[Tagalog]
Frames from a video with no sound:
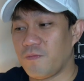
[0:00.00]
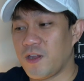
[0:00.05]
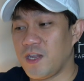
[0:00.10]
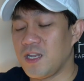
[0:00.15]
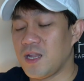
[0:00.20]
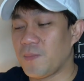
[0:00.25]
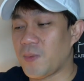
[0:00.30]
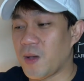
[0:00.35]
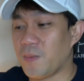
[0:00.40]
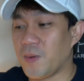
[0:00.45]
far,
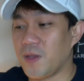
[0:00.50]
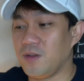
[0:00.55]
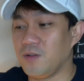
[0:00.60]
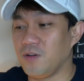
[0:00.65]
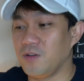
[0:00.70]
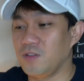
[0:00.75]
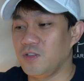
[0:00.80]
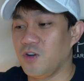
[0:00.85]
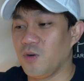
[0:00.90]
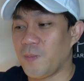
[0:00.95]

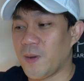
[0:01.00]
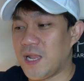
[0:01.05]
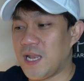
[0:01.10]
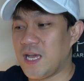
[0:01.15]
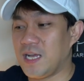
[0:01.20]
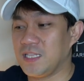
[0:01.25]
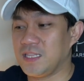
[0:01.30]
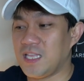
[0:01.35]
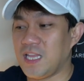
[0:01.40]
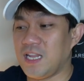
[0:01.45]
napapanood ko pa
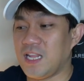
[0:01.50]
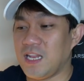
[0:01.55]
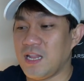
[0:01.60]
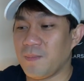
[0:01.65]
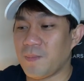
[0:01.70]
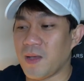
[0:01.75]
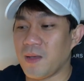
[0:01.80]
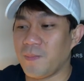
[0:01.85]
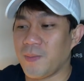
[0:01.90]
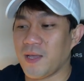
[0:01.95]
lang din, ah,
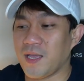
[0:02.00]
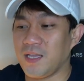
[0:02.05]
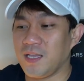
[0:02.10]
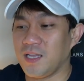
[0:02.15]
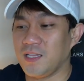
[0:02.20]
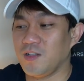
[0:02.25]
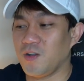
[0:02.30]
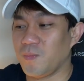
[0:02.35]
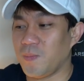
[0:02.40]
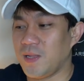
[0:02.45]

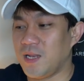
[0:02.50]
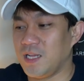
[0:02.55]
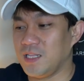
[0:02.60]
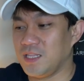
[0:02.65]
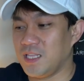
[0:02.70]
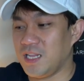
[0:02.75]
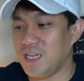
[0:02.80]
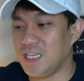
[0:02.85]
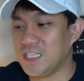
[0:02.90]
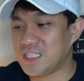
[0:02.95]
napapakinggan ko pa lang
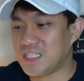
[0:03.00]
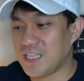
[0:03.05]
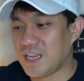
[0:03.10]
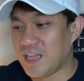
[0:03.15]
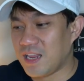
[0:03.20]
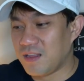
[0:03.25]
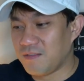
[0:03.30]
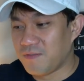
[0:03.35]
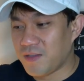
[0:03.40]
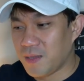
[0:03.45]
din, is
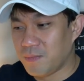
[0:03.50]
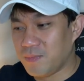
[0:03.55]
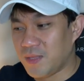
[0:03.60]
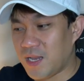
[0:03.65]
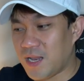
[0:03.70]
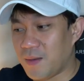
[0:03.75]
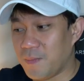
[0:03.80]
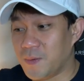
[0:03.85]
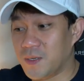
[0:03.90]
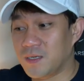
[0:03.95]
nire-revive
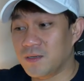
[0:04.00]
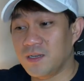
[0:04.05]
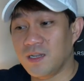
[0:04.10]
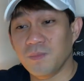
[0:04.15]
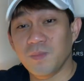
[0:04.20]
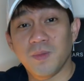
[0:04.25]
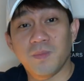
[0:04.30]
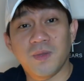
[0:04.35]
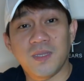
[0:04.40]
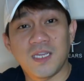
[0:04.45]
nila. Pero
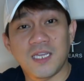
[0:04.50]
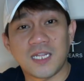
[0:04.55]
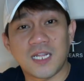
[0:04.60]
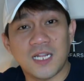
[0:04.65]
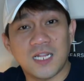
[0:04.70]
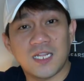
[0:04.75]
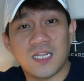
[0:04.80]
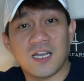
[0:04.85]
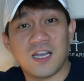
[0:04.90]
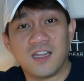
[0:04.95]
nabibigyan
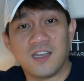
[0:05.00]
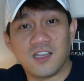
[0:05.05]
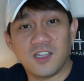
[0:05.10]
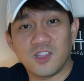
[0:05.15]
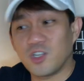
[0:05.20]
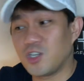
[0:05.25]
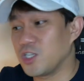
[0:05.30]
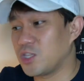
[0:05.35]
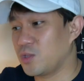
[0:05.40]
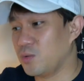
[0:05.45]
nila ng
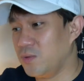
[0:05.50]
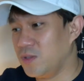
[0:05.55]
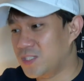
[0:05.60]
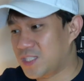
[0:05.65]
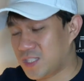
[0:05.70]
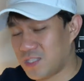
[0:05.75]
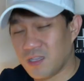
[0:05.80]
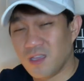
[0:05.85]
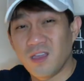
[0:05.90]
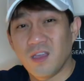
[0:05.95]
another
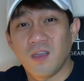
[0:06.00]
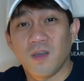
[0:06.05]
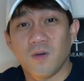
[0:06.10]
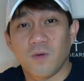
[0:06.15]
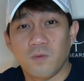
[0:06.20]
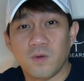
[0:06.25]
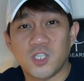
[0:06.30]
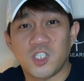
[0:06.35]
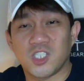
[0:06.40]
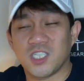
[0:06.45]
twist
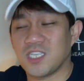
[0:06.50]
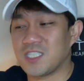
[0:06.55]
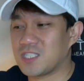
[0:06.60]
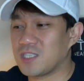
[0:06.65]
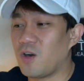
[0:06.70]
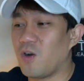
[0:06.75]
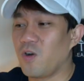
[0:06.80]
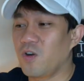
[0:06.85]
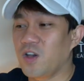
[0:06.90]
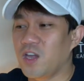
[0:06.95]
which is
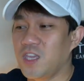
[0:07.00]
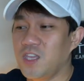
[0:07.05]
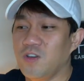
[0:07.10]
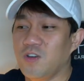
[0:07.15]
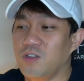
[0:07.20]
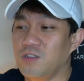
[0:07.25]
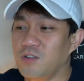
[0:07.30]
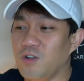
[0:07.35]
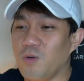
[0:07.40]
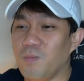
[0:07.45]
okay
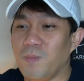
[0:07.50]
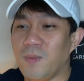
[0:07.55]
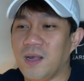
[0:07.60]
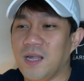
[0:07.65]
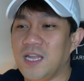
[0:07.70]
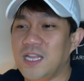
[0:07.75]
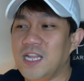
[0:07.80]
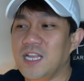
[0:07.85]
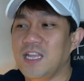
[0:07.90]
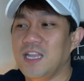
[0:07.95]
yon
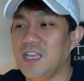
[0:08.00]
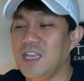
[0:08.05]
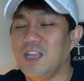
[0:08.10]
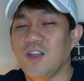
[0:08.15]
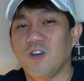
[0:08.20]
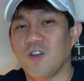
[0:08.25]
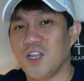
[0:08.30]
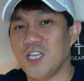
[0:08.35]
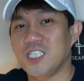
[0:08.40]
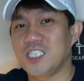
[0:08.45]
Kumbaga, nagiging
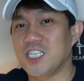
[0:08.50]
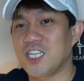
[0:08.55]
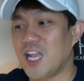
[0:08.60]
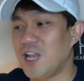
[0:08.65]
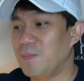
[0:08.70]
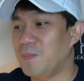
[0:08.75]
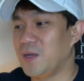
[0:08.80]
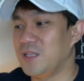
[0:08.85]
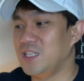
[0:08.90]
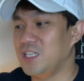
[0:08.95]
original
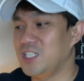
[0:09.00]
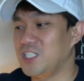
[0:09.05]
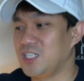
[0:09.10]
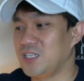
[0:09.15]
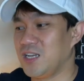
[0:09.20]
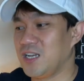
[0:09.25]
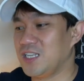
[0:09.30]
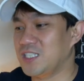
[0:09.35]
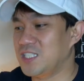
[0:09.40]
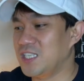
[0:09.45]
pa din
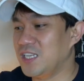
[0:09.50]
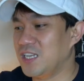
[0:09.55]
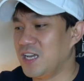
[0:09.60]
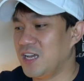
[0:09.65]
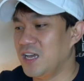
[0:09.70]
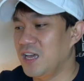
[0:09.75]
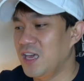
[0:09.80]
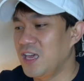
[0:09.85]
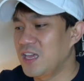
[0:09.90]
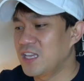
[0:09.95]
siya. Kasi
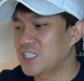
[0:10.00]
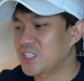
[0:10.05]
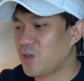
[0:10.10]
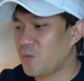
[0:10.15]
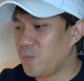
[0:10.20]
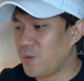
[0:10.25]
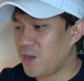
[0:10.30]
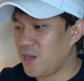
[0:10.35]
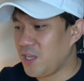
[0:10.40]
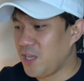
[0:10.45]
nga,
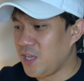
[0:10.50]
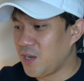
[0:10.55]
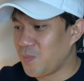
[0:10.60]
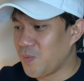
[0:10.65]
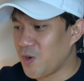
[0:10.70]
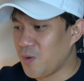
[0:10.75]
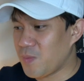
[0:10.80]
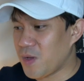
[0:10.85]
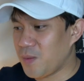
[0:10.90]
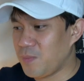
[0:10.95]
sobrang hirap
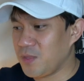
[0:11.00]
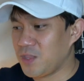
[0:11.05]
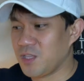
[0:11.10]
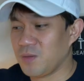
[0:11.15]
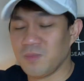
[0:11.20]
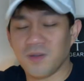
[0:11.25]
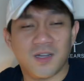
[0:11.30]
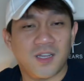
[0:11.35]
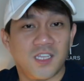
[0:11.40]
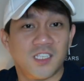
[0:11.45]
gumamit ng
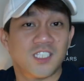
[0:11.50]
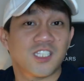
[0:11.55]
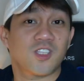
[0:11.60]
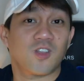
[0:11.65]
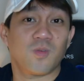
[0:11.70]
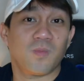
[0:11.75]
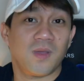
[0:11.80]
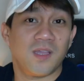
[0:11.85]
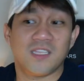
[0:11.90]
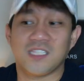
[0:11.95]
mga
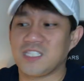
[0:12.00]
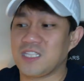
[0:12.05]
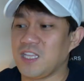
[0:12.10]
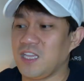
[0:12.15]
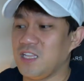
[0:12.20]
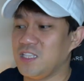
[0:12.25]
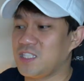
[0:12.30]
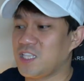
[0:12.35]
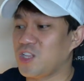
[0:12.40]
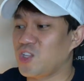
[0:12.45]
instruments na
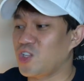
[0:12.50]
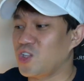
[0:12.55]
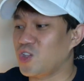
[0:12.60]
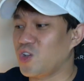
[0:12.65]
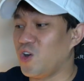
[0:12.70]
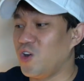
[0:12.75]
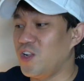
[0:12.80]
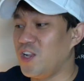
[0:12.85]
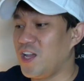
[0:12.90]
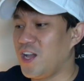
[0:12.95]
yun sa
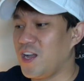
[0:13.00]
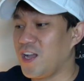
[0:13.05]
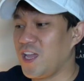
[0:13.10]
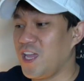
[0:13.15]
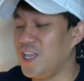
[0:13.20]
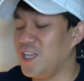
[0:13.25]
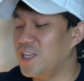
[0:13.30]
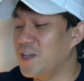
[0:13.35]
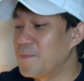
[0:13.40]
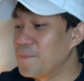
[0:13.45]
totoo lang.
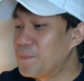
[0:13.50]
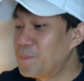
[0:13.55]
And,